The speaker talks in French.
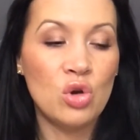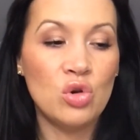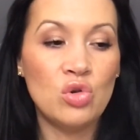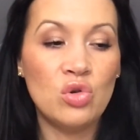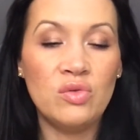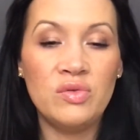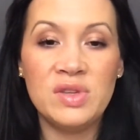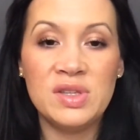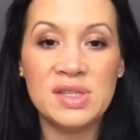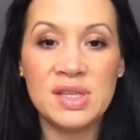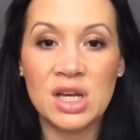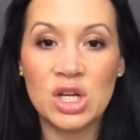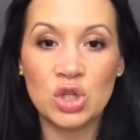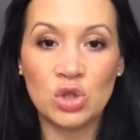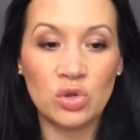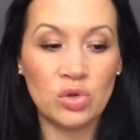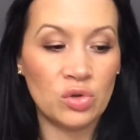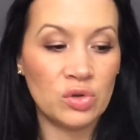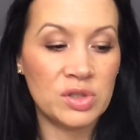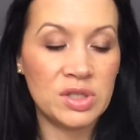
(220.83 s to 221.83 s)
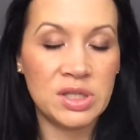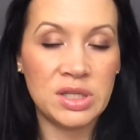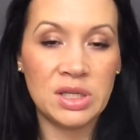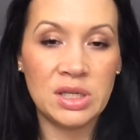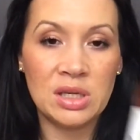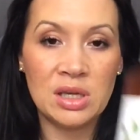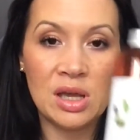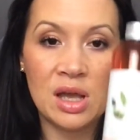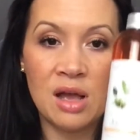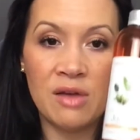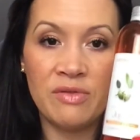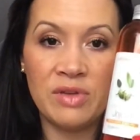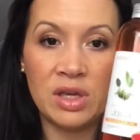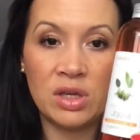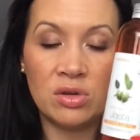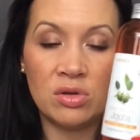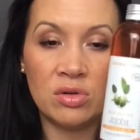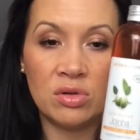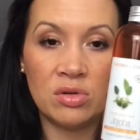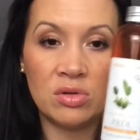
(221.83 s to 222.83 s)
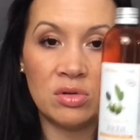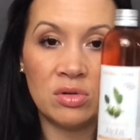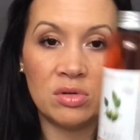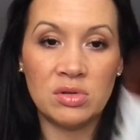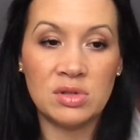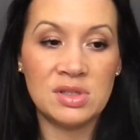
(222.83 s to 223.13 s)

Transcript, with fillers: le visage en entier avec euh,